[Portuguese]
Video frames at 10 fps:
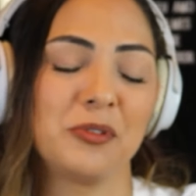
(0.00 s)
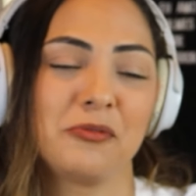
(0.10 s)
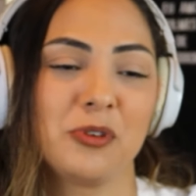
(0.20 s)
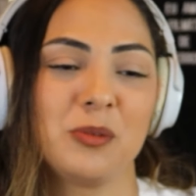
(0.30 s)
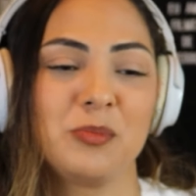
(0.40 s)
não
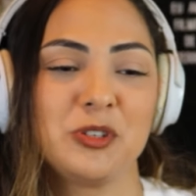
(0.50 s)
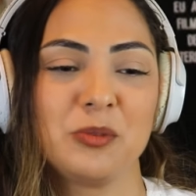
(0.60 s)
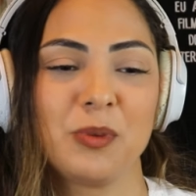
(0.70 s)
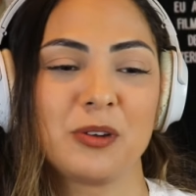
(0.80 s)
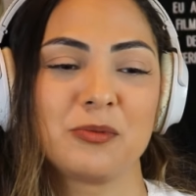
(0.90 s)
vou
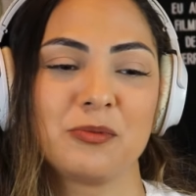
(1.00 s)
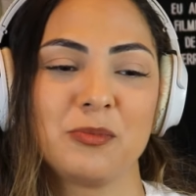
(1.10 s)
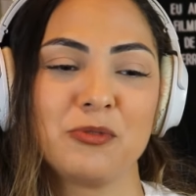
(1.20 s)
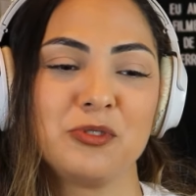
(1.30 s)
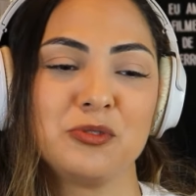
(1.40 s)
repetir para
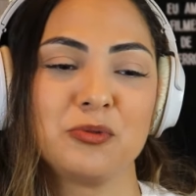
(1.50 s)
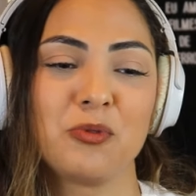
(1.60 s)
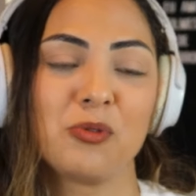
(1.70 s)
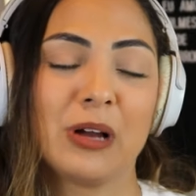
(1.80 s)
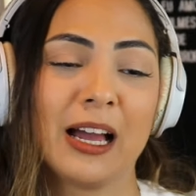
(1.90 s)
meu vídeo não
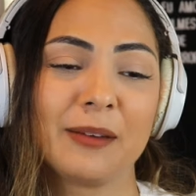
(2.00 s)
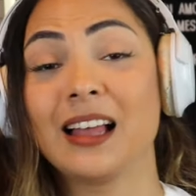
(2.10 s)
gongar.